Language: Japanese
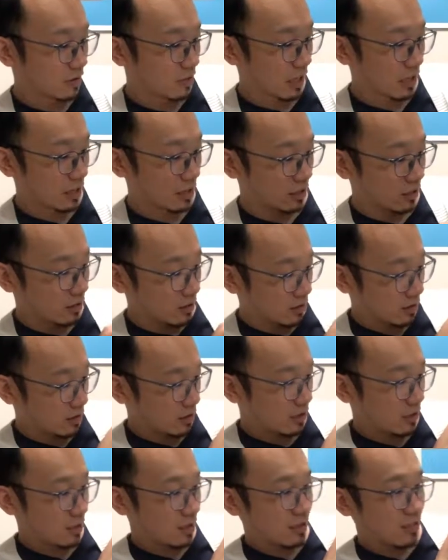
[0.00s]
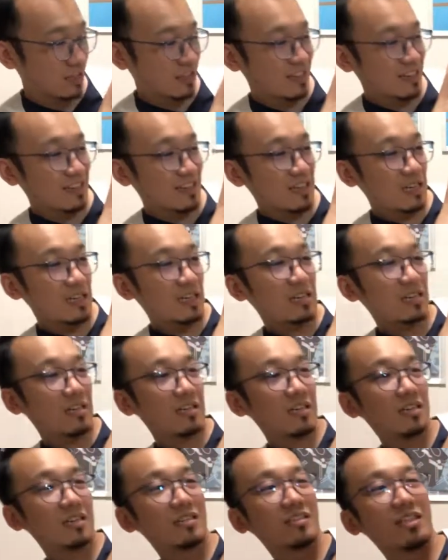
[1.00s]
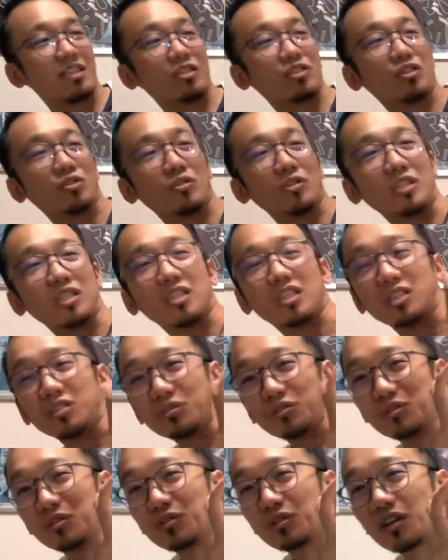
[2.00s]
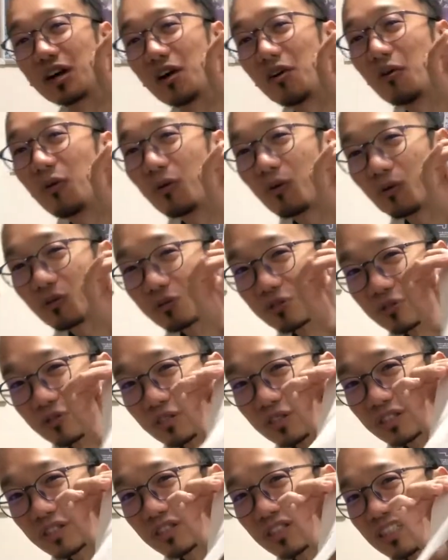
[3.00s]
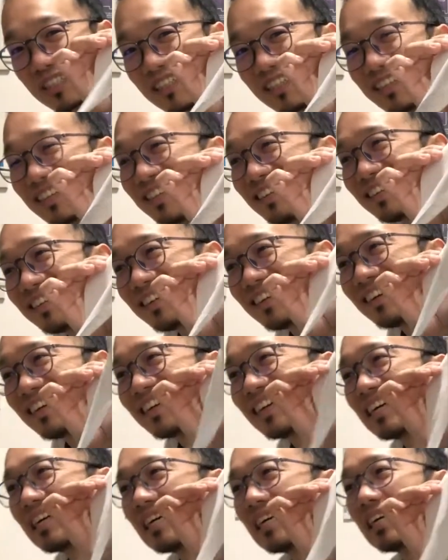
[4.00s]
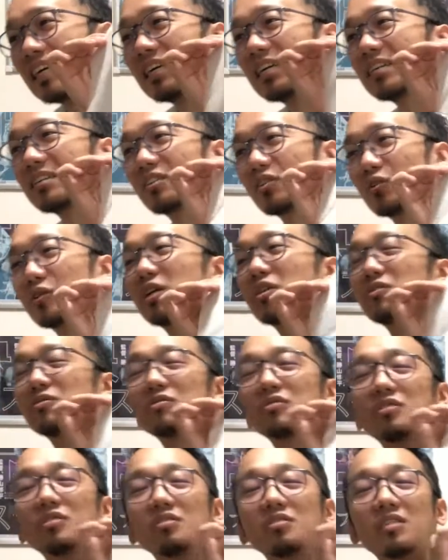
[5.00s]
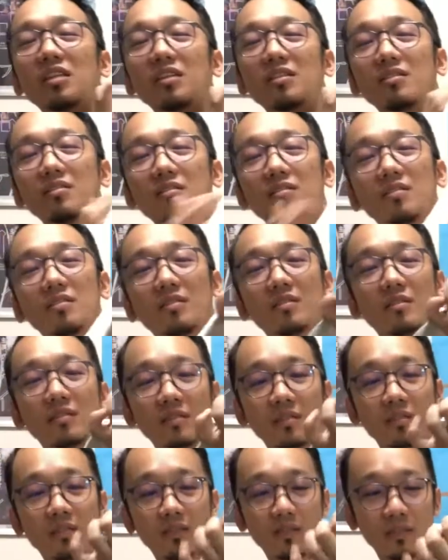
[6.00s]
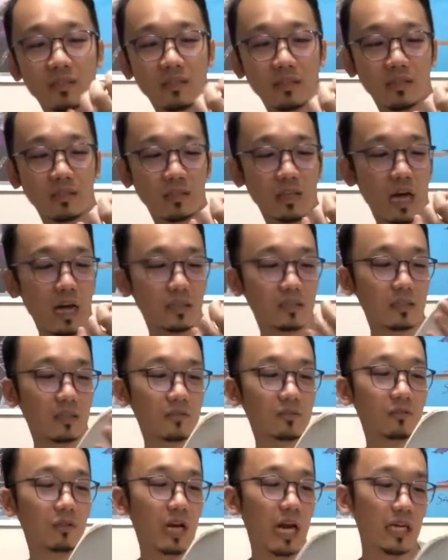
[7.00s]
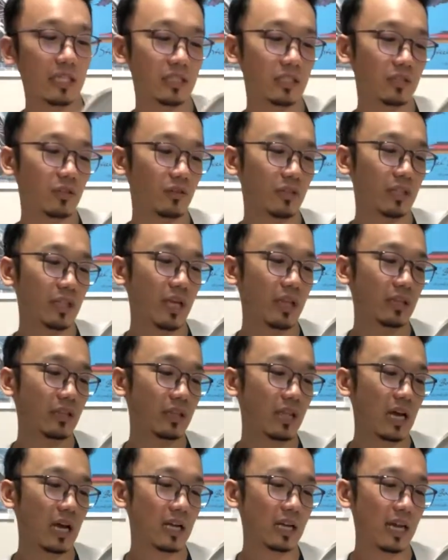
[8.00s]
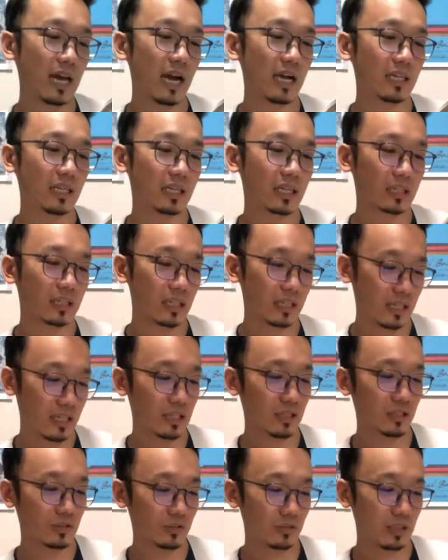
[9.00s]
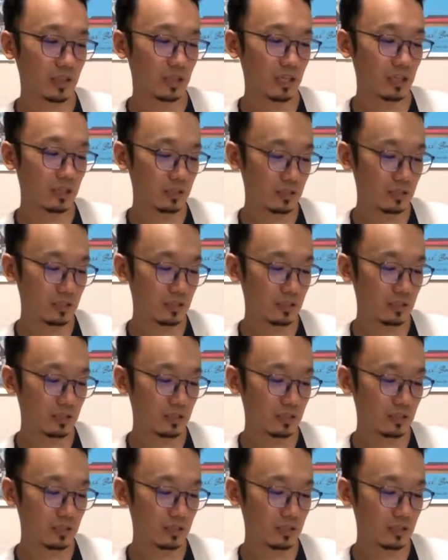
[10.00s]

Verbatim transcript: あれです検証委員会の中間報告書ですあ今回の表現の不自由点のあじゃあ愛知トリエンナーレあり方検証委員会で